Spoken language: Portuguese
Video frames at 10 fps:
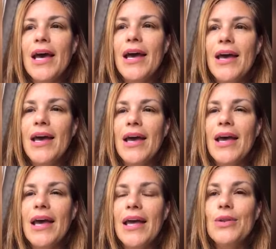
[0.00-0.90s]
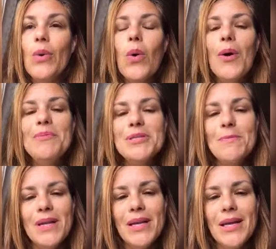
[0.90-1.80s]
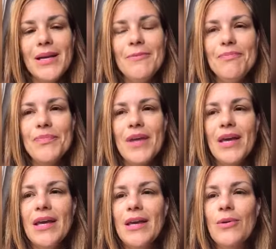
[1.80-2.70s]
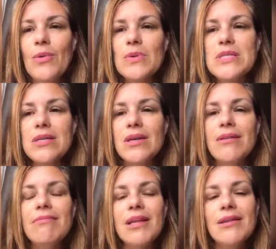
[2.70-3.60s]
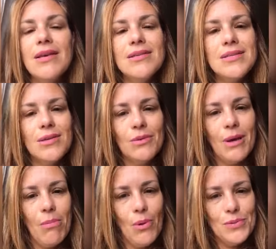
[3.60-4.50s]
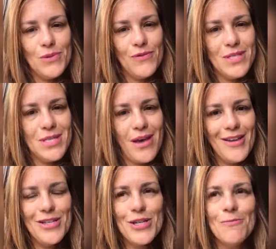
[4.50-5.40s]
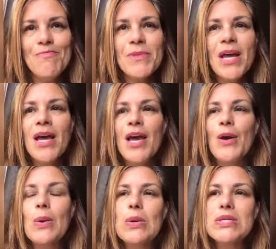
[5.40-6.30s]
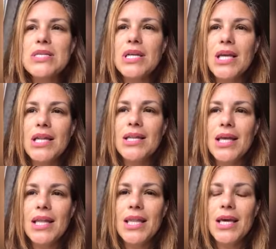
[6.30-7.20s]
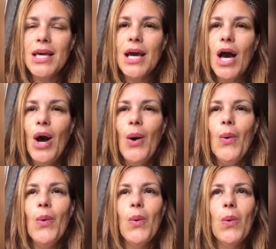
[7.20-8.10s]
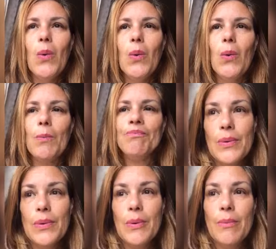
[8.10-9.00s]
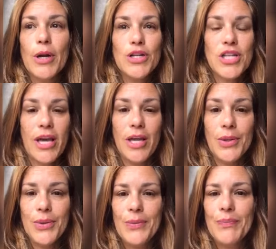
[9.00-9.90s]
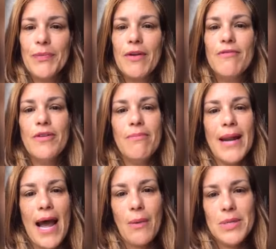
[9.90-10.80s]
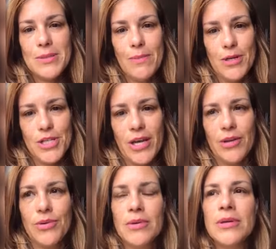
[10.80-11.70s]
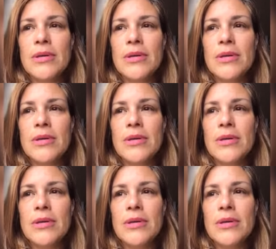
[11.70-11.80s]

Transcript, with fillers: é, no Corpo Explica, eu consegui entender se não está bom o suficiente. Eu consegui entender o, um projeto vibrar com esse projeto